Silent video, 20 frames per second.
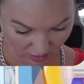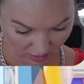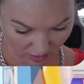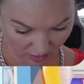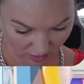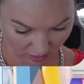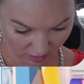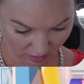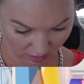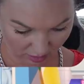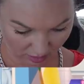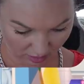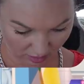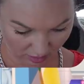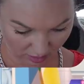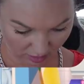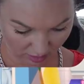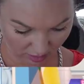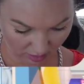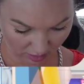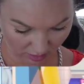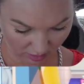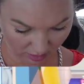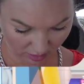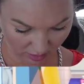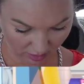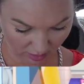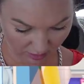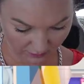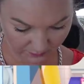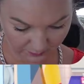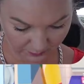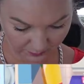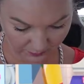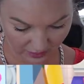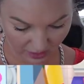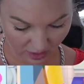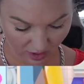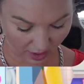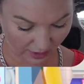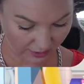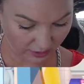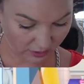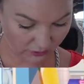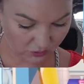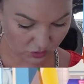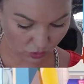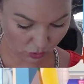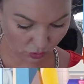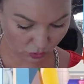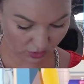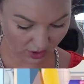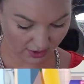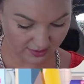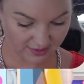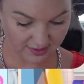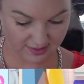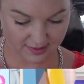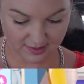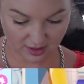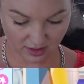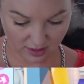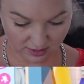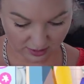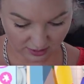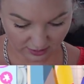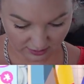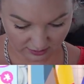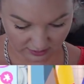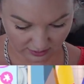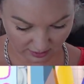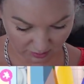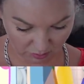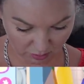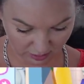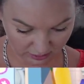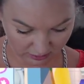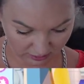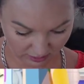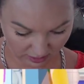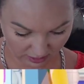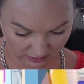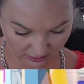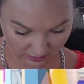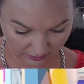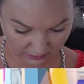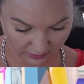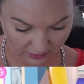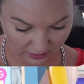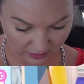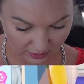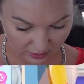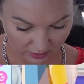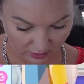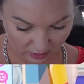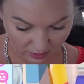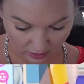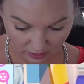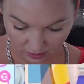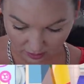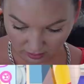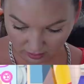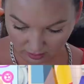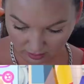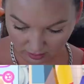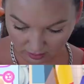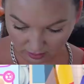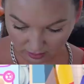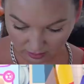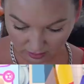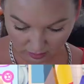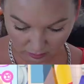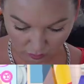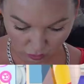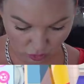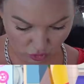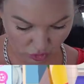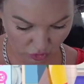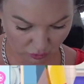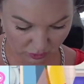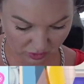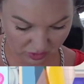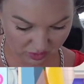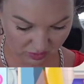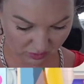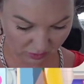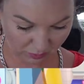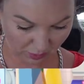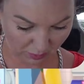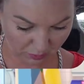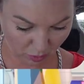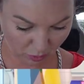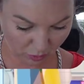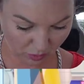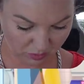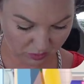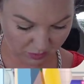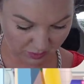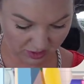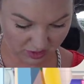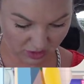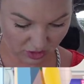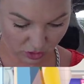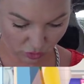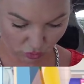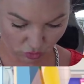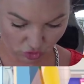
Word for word: Ага, ага. А это все у нас закрыто, ребята. Ладно. А, может быть, попробуем спросить